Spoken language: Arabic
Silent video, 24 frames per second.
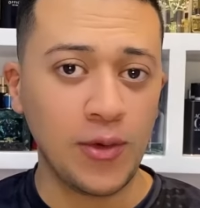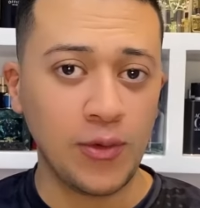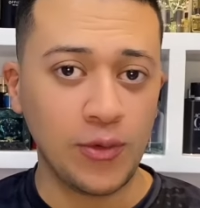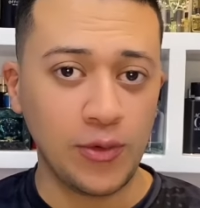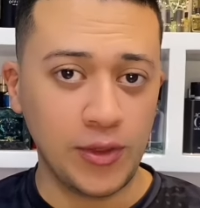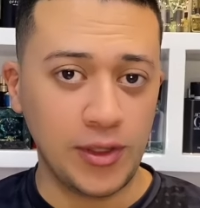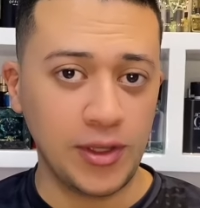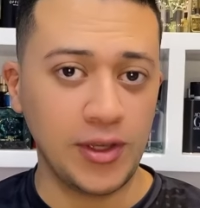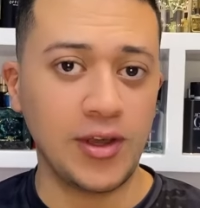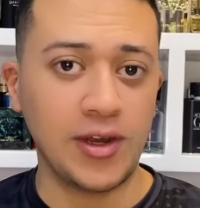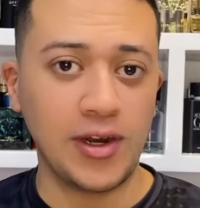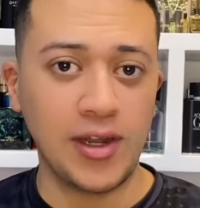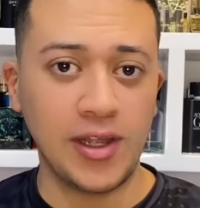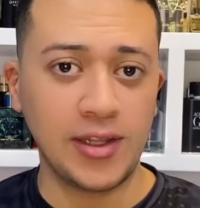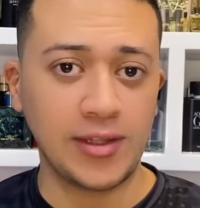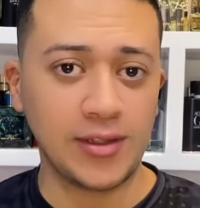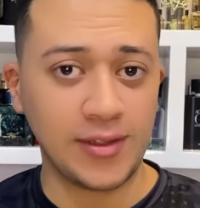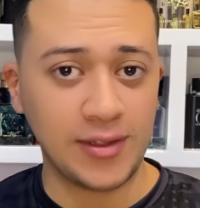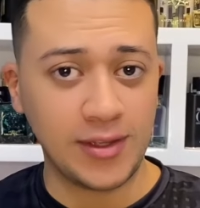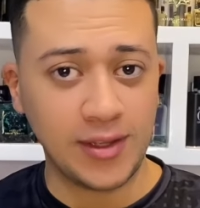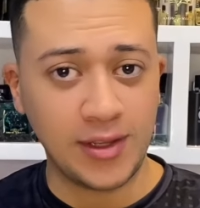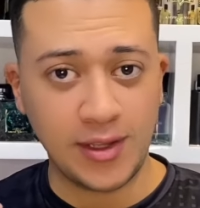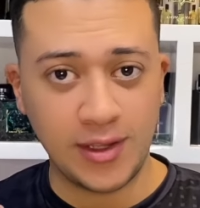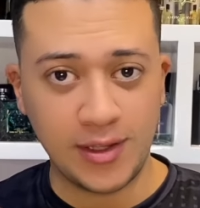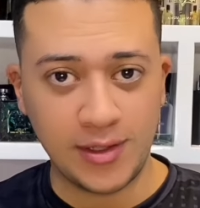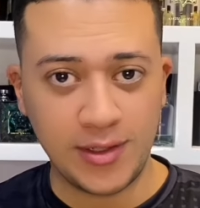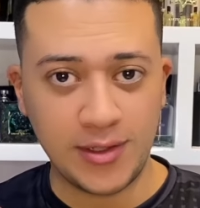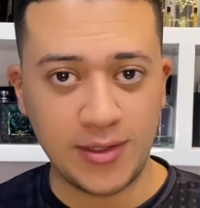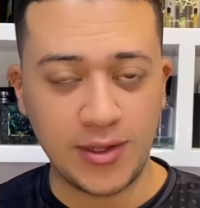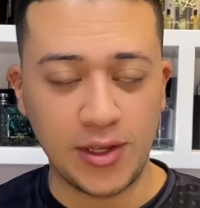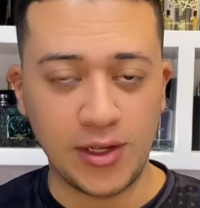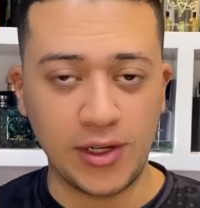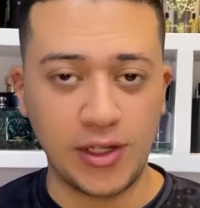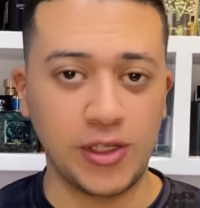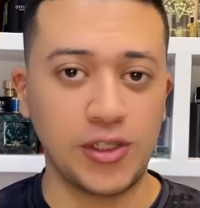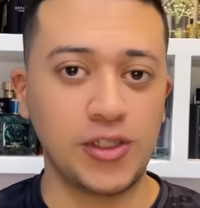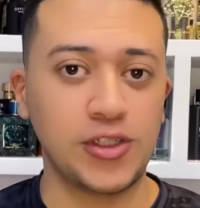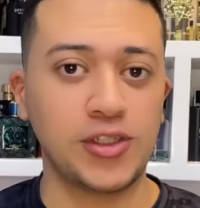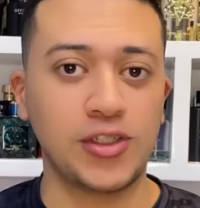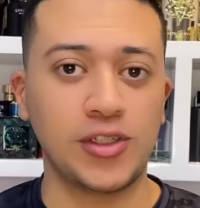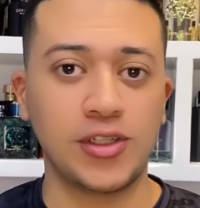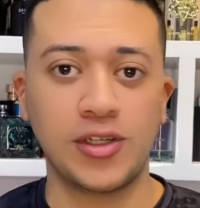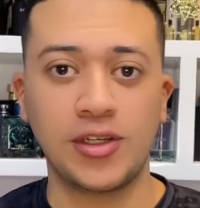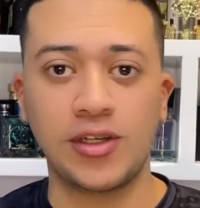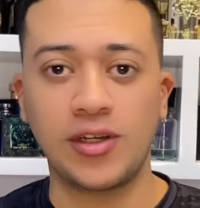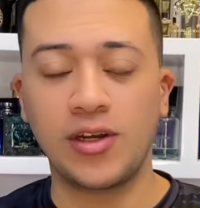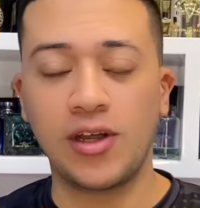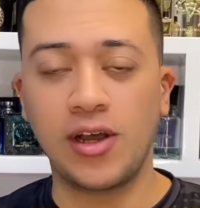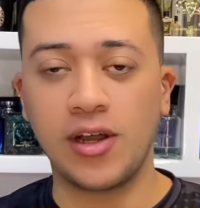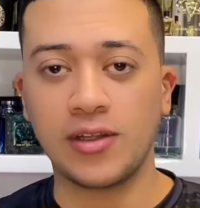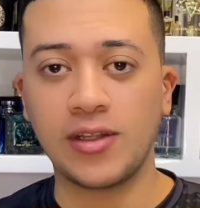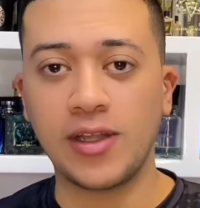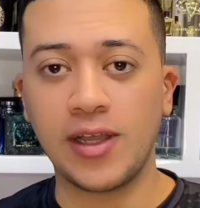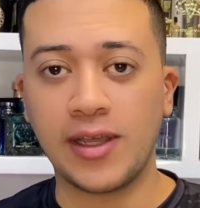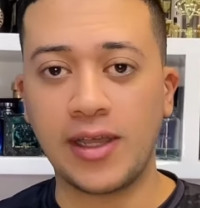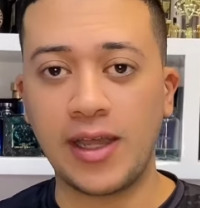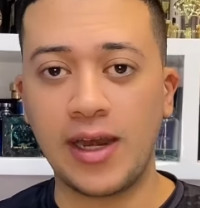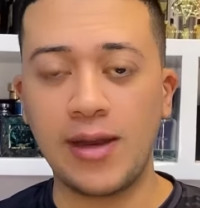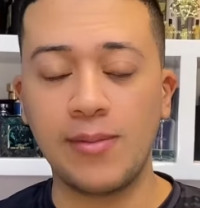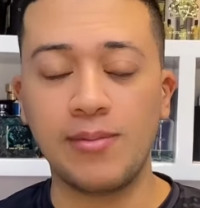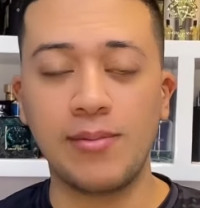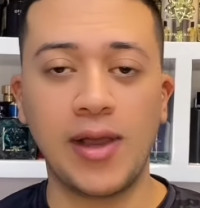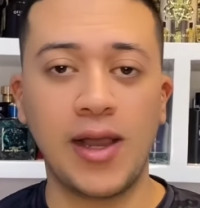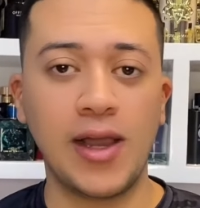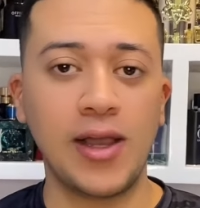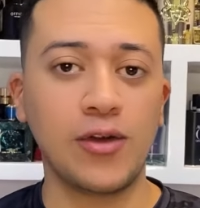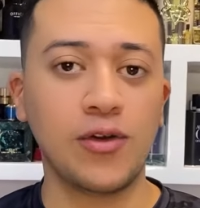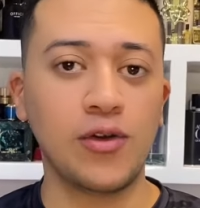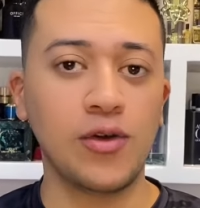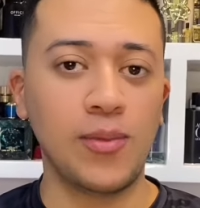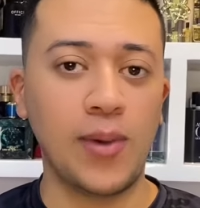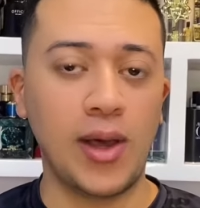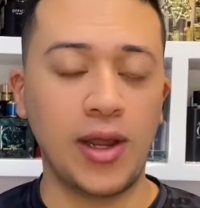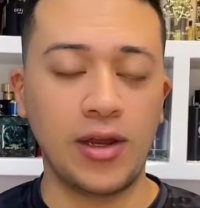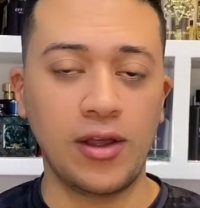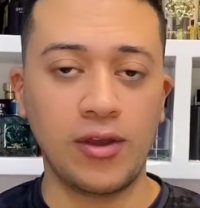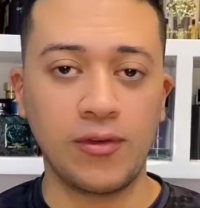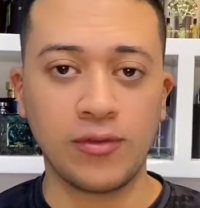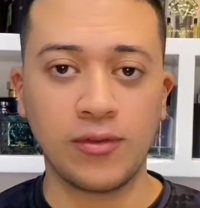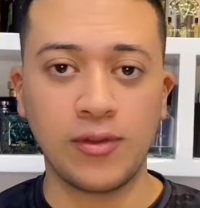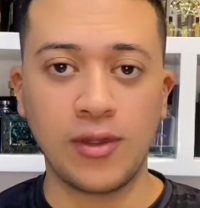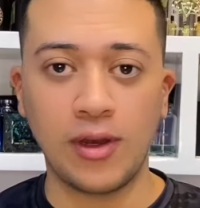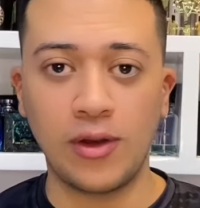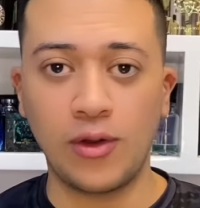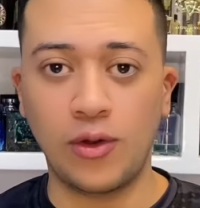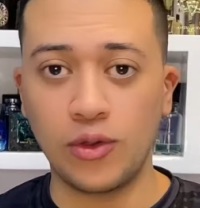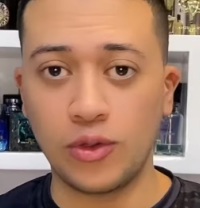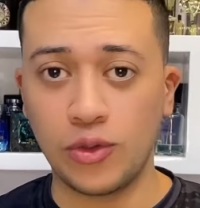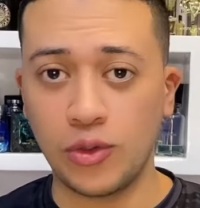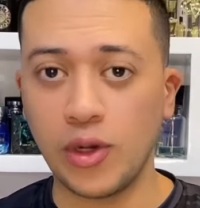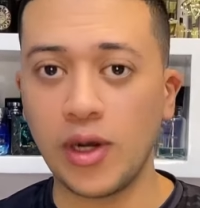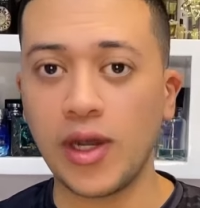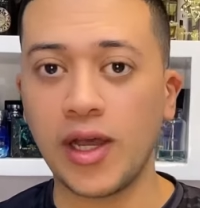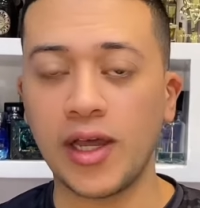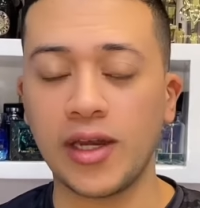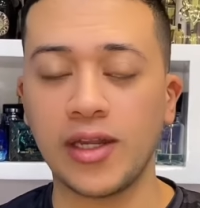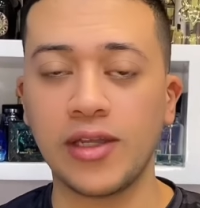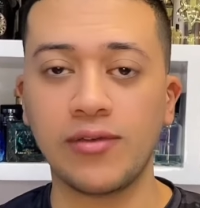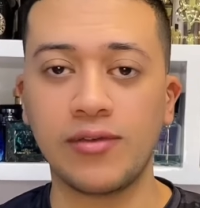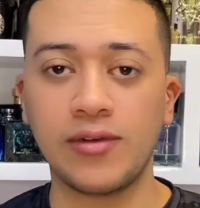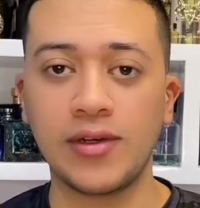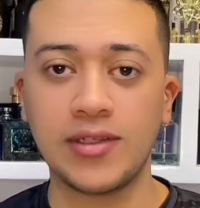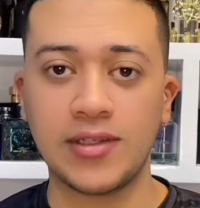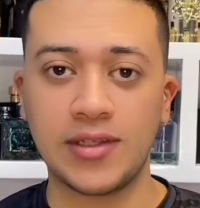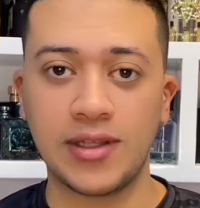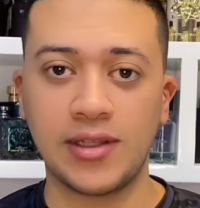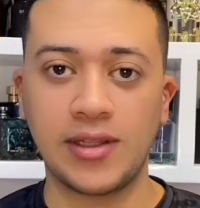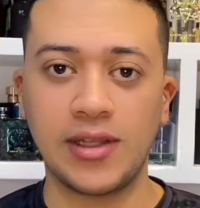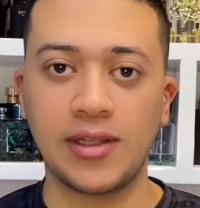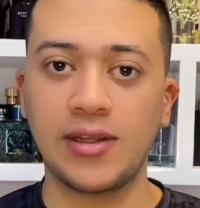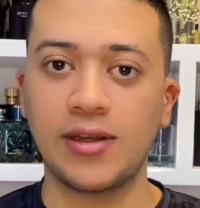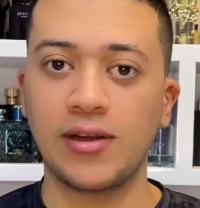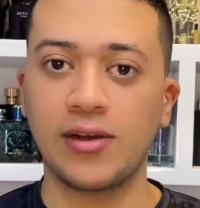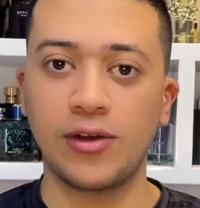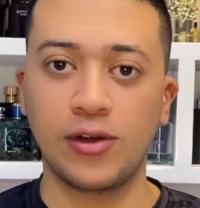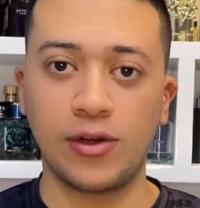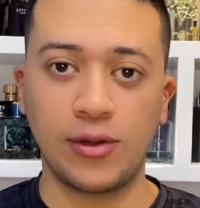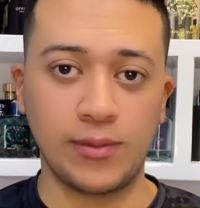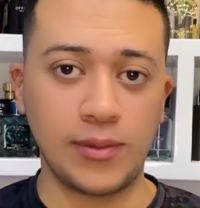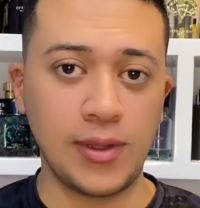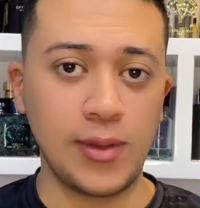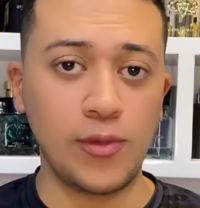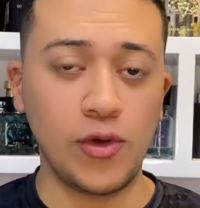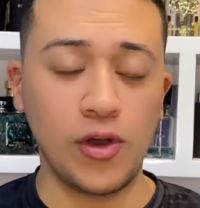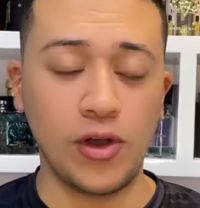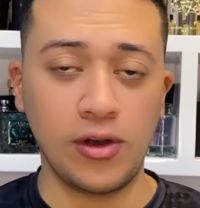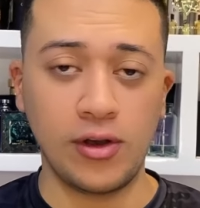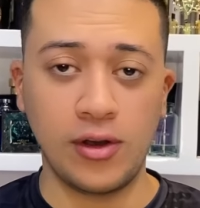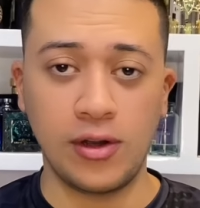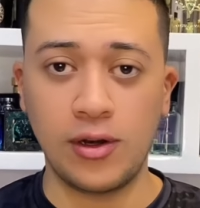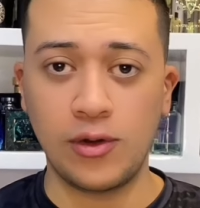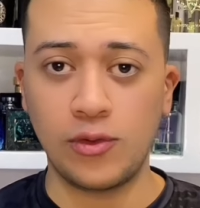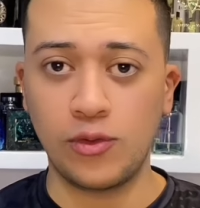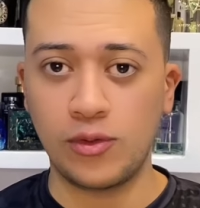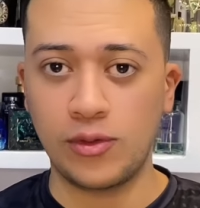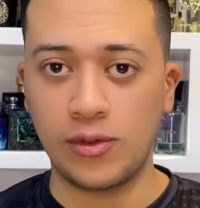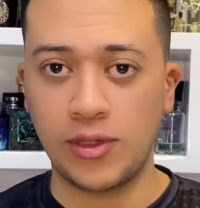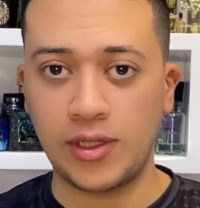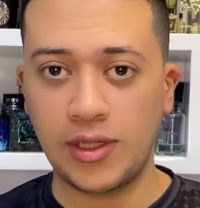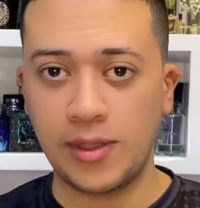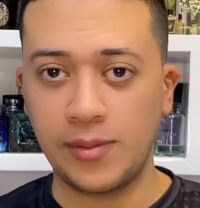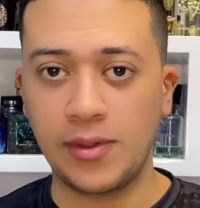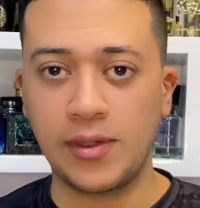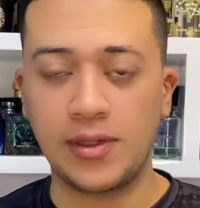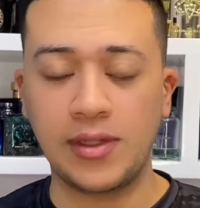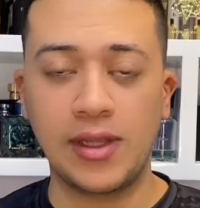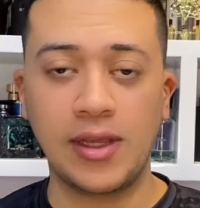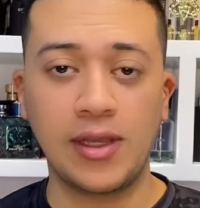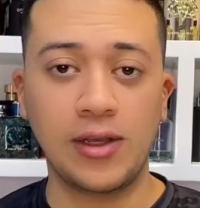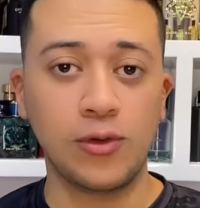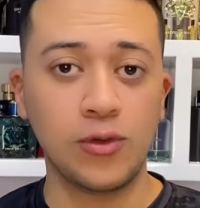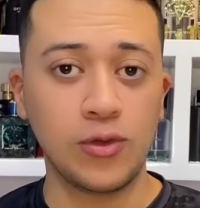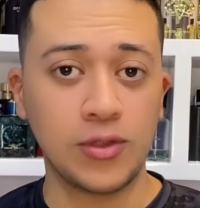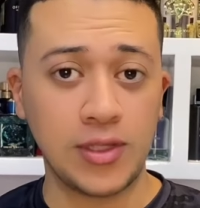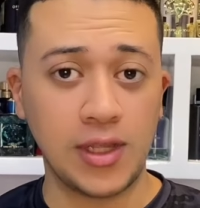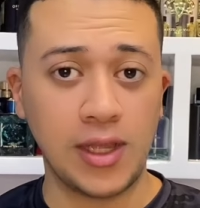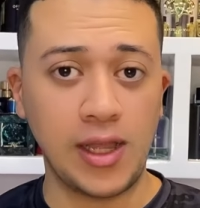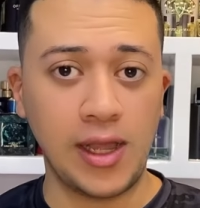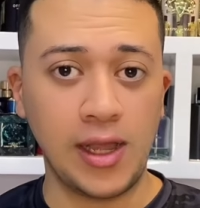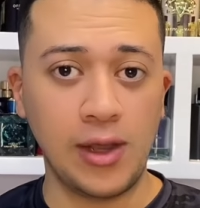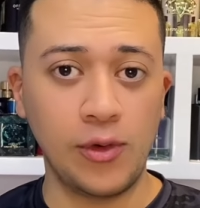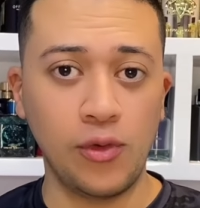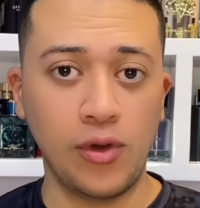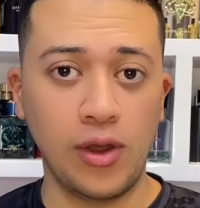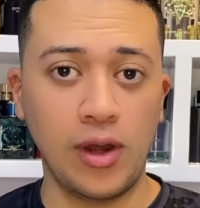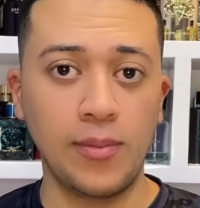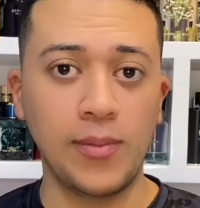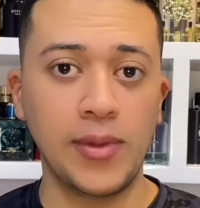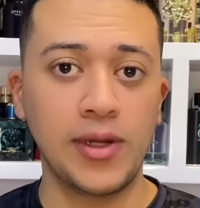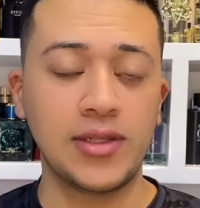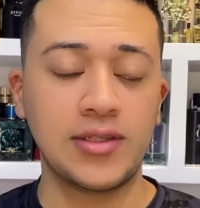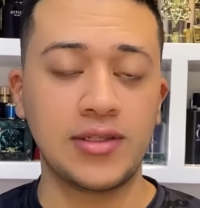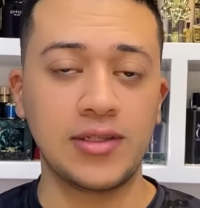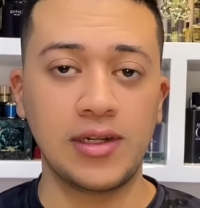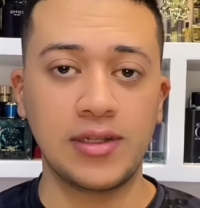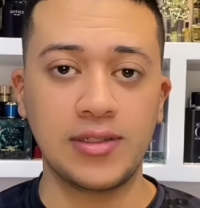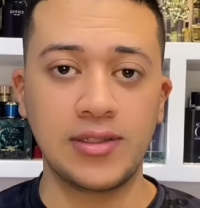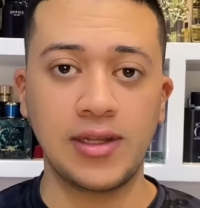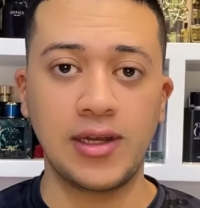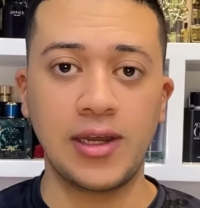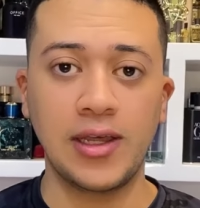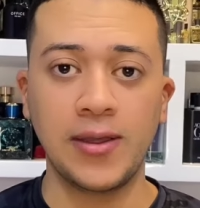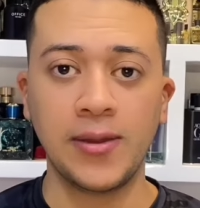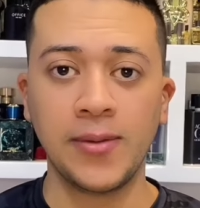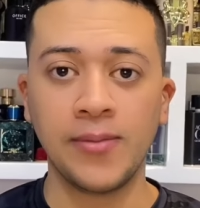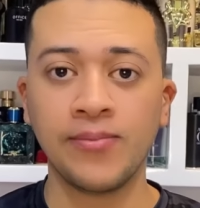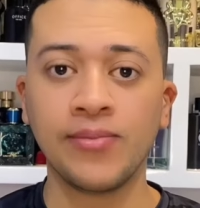ودي قناه ديزاينيش النهارده هتكلم معاكم عن افضل عطور الخريف للستات اللي جربتها مؤخرا ونعتبر ده جزء اول من السلسله